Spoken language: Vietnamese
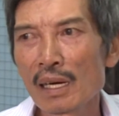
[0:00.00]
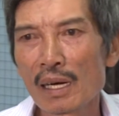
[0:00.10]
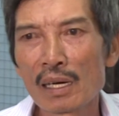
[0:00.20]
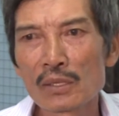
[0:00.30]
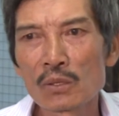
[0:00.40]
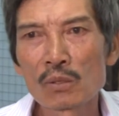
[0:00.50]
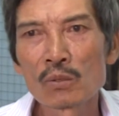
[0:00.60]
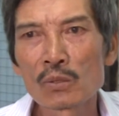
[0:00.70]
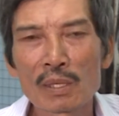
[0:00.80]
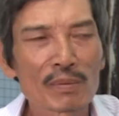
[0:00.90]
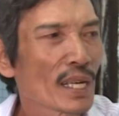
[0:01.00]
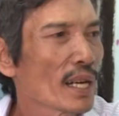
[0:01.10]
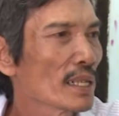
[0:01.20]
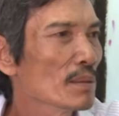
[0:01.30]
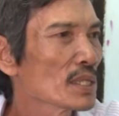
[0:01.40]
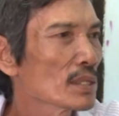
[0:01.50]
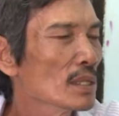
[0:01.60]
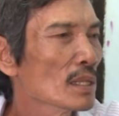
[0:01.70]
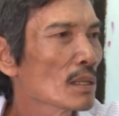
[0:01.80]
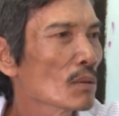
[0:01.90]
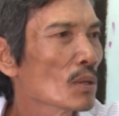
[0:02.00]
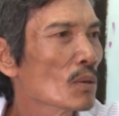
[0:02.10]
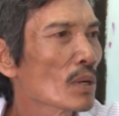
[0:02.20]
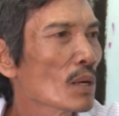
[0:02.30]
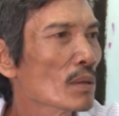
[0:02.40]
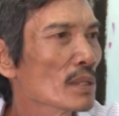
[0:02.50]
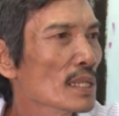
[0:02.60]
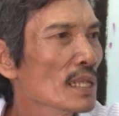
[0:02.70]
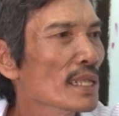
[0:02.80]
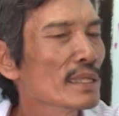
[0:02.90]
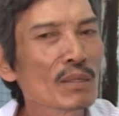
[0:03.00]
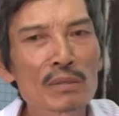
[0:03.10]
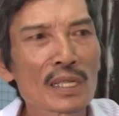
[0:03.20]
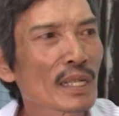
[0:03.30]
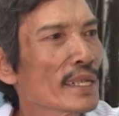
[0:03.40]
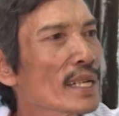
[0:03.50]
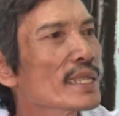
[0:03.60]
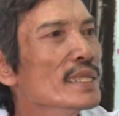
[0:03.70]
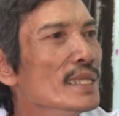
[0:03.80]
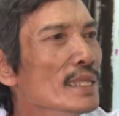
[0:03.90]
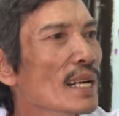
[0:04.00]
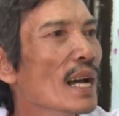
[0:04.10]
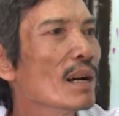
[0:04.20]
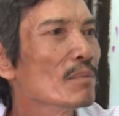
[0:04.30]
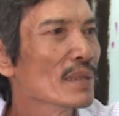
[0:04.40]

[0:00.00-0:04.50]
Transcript: ở chỗ khu tập thể đấy mà chưa có hộ khẩu thì lên công trường để đăng ký làm